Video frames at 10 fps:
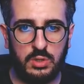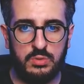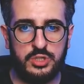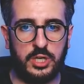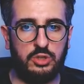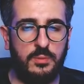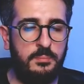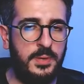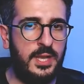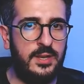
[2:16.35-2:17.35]
un certo
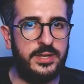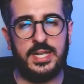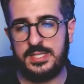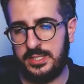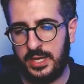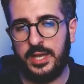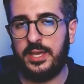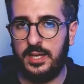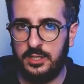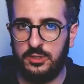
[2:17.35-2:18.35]
appeal grazie anche
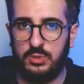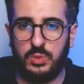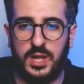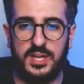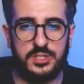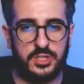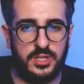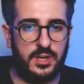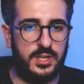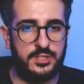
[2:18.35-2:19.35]
all'entourage che
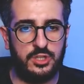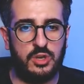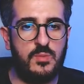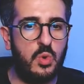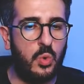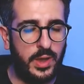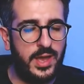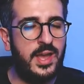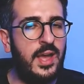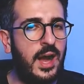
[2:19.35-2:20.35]
riesce comunque
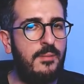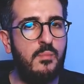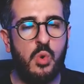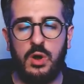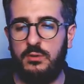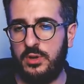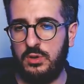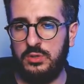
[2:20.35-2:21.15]
a muoverlo,